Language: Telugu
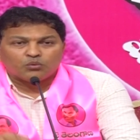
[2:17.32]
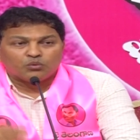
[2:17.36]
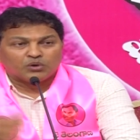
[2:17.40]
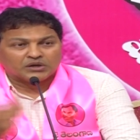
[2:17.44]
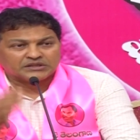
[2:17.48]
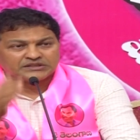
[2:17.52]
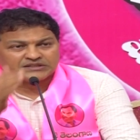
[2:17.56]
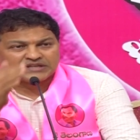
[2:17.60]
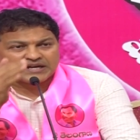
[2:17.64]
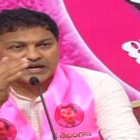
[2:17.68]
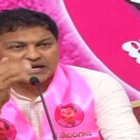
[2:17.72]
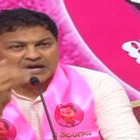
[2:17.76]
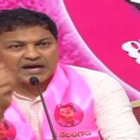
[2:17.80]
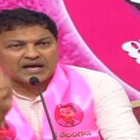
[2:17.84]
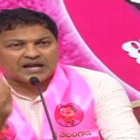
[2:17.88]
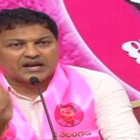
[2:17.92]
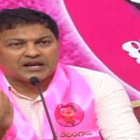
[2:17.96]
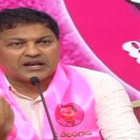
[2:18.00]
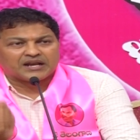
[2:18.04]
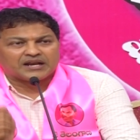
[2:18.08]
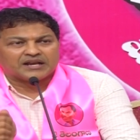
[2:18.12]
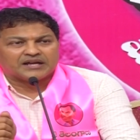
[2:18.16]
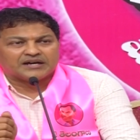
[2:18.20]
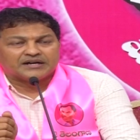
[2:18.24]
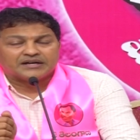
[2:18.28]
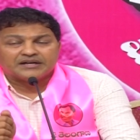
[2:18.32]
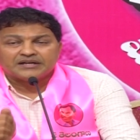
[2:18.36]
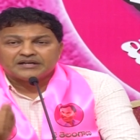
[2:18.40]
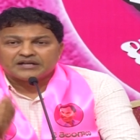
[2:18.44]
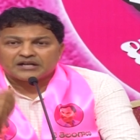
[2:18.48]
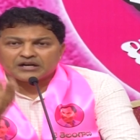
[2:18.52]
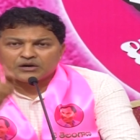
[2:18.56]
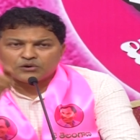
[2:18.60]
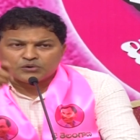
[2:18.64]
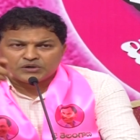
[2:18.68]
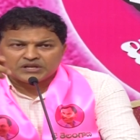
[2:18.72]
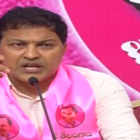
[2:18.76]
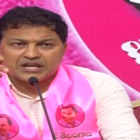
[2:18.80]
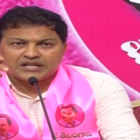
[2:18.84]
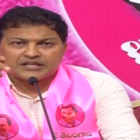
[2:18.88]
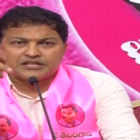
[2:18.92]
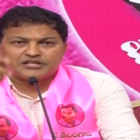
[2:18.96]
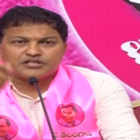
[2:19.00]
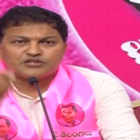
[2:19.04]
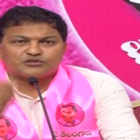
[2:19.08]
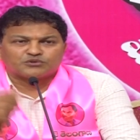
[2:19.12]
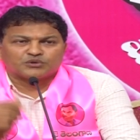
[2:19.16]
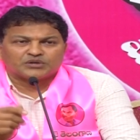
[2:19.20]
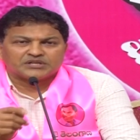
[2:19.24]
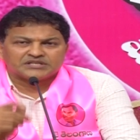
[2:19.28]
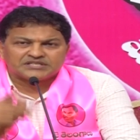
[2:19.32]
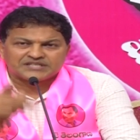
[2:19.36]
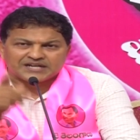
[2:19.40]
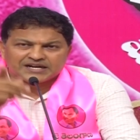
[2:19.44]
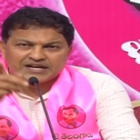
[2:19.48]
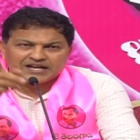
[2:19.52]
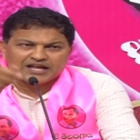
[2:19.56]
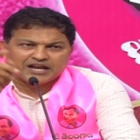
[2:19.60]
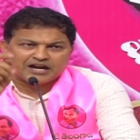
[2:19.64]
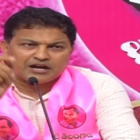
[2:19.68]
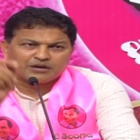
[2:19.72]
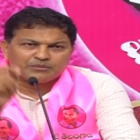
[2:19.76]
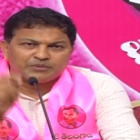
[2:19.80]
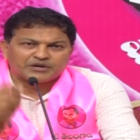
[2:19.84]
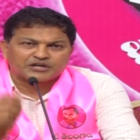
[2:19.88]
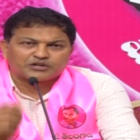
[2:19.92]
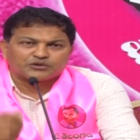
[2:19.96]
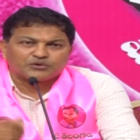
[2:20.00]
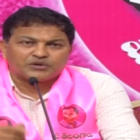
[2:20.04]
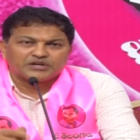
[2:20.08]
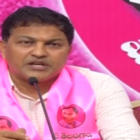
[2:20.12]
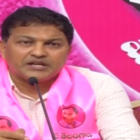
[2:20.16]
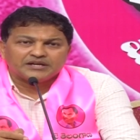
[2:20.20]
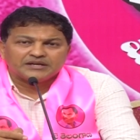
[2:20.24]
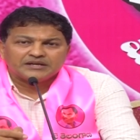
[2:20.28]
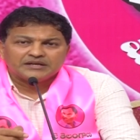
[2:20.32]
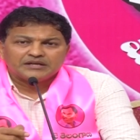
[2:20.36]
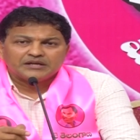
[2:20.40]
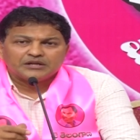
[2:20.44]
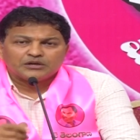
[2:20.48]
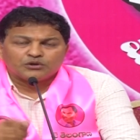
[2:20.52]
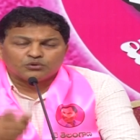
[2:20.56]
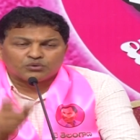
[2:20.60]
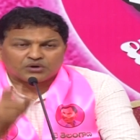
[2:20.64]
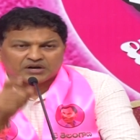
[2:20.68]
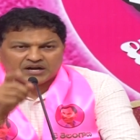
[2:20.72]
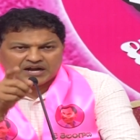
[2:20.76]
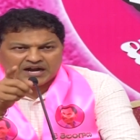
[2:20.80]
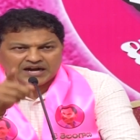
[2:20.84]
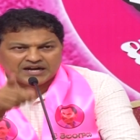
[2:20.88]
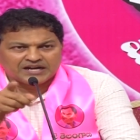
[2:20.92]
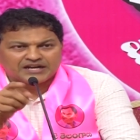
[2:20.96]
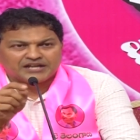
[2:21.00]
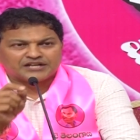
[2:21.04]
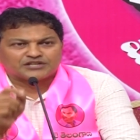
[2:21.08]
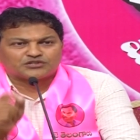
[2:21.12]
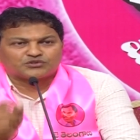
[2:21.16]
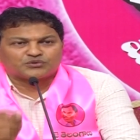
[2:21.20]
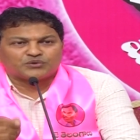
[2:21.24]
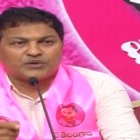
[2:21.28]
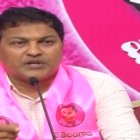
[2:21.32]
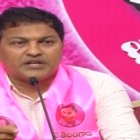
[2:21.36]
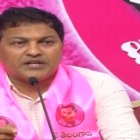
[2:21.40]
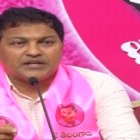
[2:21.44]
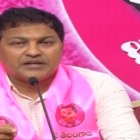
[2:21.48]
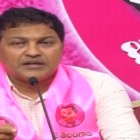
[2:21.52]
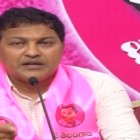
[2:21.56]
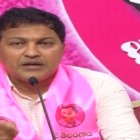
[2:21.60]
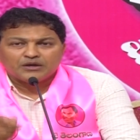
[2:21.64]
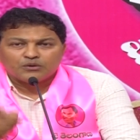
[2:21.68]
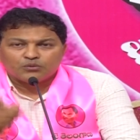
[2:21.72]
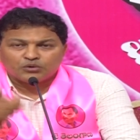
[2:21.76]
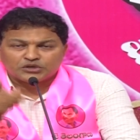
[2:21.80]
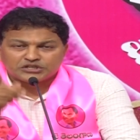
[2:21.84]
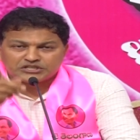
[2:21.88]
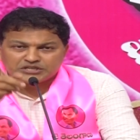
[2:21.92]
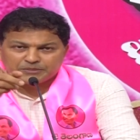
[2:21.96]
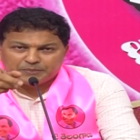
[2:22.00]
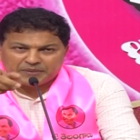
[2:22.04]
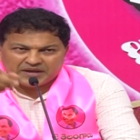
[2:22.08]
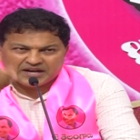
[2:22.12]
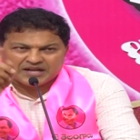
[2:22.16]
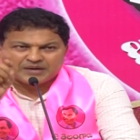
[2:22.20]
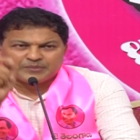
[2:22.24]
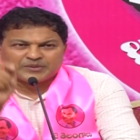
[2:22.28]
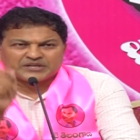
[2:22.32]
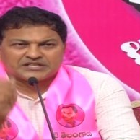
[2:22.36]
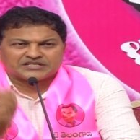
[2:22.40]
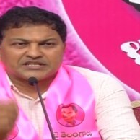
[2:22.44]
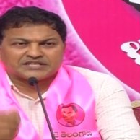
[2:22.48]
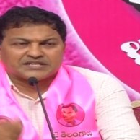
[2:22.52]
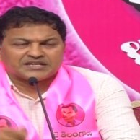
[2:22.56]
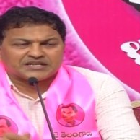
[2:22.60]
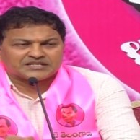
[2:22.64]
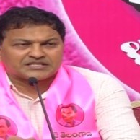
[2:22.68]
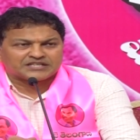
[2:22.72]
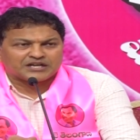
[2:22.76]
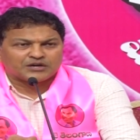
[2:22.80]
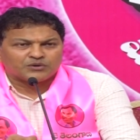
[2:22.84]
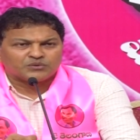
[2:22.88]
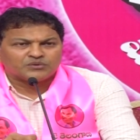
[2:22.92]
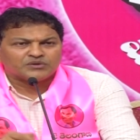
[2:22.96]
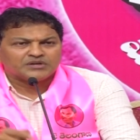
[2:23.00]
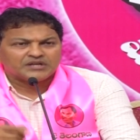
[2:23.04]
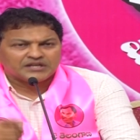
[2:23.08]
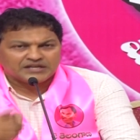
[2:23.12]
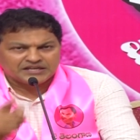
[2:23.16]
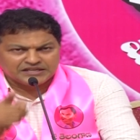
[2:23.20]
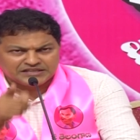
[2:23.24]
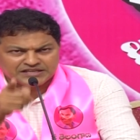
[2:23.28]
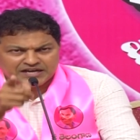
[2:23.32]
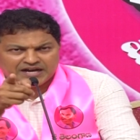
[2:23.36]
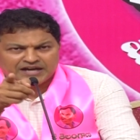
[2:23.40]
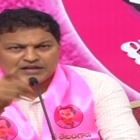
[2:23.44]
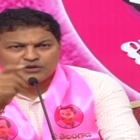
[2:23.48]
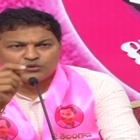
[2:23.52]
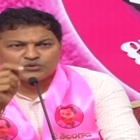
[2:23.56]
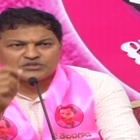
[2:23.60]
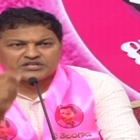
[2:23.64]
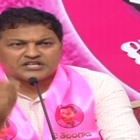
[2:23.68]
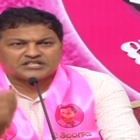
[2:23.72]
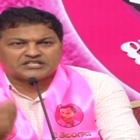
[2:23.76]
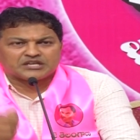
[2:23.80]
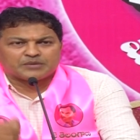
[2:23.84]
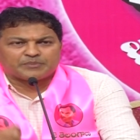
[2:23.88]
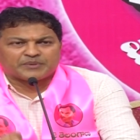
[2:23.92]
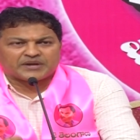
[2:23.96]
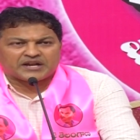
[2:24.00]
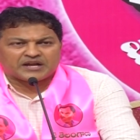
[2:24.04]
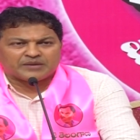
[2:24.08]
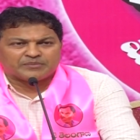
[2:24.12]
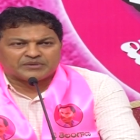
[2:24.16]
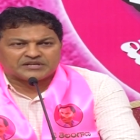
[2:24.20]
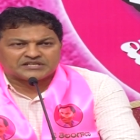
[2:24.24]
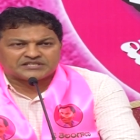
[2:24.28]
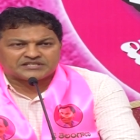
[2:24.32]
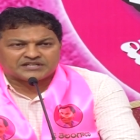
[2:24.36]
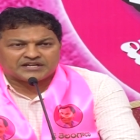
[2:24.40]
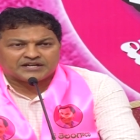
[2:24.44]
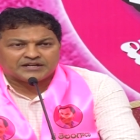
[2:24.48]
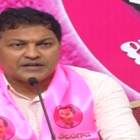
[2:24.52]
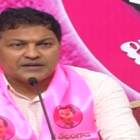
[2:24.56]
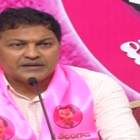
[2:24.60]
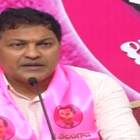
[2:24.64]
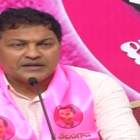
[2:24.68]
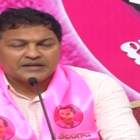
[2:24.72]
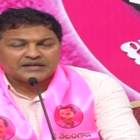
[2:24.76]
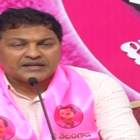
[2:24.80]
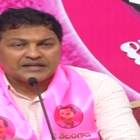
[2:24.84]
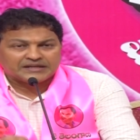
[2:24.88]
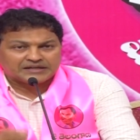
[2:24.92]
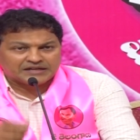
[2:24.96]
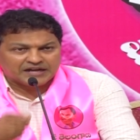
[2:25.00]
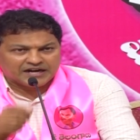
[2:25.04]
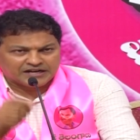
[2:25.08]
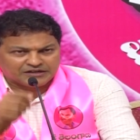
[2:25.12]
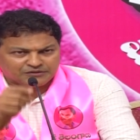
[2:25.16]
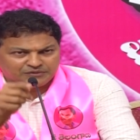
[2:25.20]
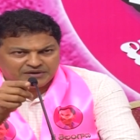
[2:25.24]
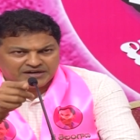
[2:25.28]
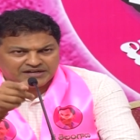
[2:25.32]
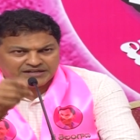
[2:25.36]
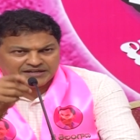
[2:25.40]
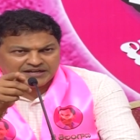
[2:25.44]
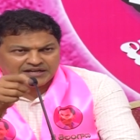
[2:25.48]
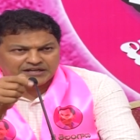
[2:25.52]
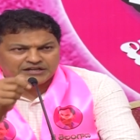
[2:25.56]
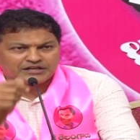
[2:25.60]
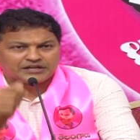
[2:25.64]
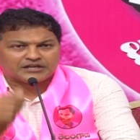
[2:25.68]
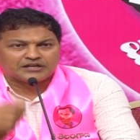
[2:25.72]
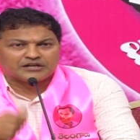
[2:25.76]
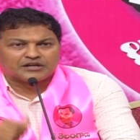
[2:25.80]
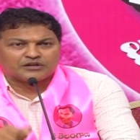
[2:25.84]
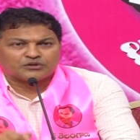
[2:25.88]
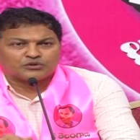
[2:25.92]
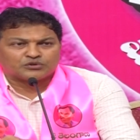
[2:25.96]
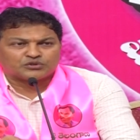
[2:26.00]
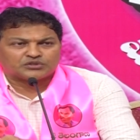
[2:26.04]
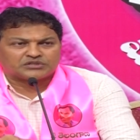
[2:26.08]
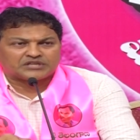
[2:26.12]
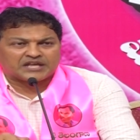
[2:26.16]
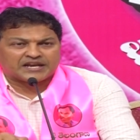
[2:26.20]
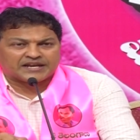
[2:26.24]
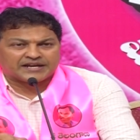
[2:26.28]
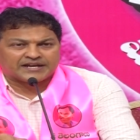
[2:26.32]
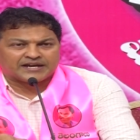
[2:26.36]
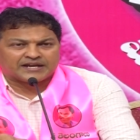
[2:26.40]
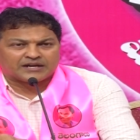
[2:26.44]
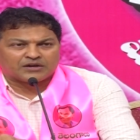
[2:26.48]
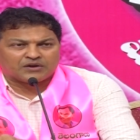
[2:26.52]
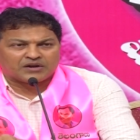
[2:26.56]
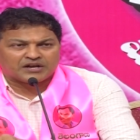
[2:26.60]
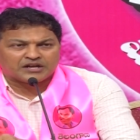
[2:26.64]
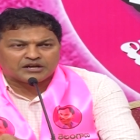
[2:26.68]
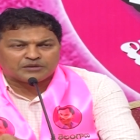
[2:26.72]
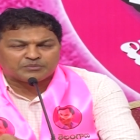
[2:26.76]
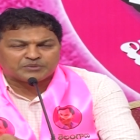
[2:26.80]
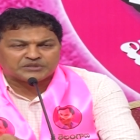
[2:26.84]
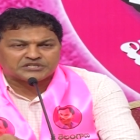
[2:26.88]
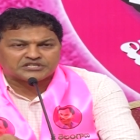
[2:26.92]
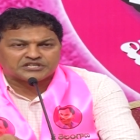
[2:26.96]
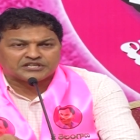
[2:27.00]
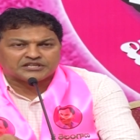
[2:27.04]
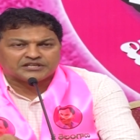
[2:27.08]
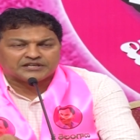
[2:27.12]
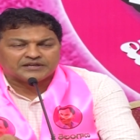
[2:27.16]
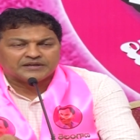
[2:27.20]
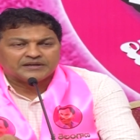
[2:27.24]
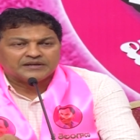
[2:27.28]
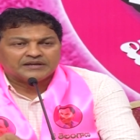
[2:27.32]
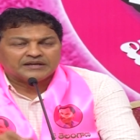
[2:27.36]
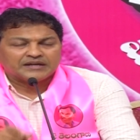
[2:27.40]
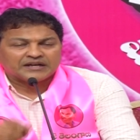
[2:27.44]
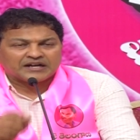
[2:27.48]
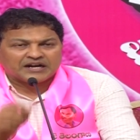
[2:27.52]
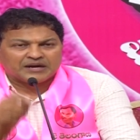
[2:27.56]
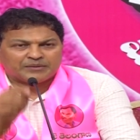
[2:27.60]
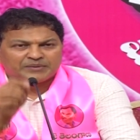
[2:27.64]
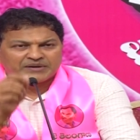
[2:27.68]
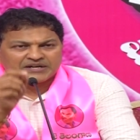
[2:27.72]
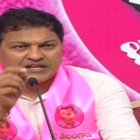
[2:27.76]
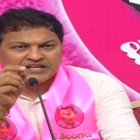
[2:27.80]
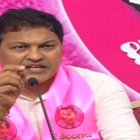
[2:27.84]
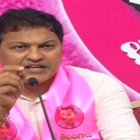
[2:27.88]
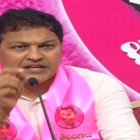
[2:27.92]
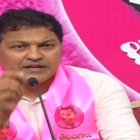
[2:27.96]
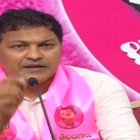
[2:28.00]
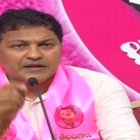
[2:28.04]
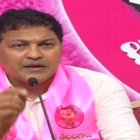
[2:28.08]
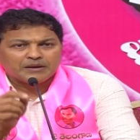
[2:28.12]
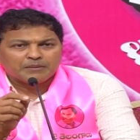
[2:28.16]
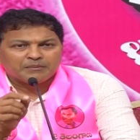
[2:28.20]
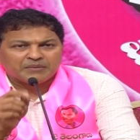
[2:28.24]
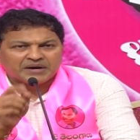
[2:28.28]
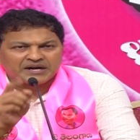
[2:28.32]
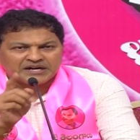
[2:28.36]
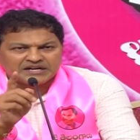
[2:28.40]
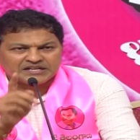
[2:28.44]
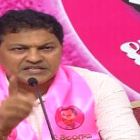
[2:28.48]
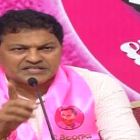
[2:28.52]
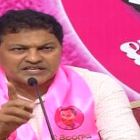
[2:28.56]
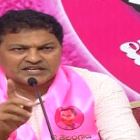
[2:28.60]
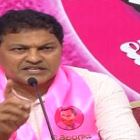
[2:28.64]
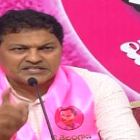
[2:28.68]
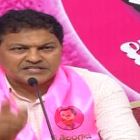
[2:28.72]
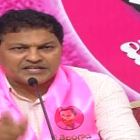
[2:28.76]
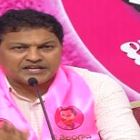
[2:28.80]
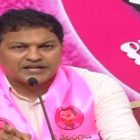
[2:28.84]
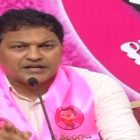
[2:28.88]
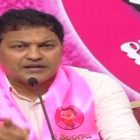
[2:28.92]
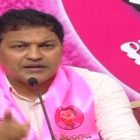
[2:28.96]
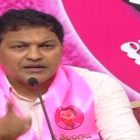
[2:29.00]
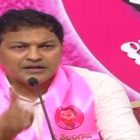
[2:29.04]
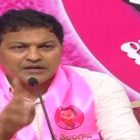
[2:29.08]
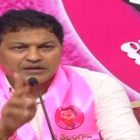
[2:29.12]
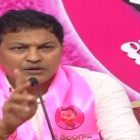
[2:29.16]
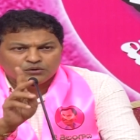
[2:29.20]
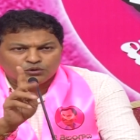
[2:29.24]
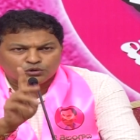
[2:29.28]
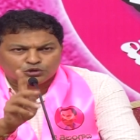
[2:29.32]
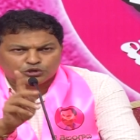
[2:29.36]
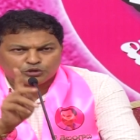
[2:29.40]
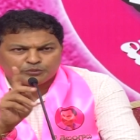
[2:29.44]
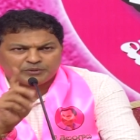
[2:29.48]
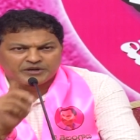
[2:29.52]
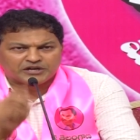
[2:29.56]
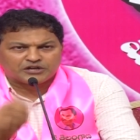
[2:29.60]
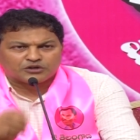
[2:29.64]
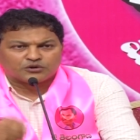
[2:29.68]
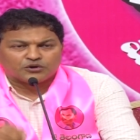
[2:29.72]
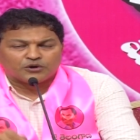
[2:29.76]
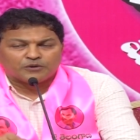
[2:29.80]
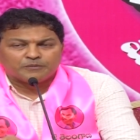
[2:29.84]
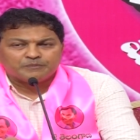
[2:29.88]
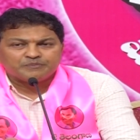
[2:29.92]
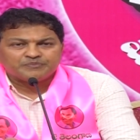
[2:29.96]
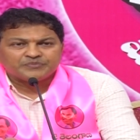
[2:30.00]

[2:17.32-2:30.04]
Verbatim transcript: వంద కార్లల్లో రౌడీలను తీసుకొని జెండాలను పట్టుకొని నువ్వు రాళ్ళు వేసుకొని వచ్చి పరామర్శ చేస్తావు ఇదా నువ్వు చేసే పరామర్శ ఇట్లాంటి వాటి కానీ ఈరోజు తెలంగాణ వాళ్ళు అనిపించింది కాబట్టి బండి సంజయ్ గుర్తుపెట్టుకో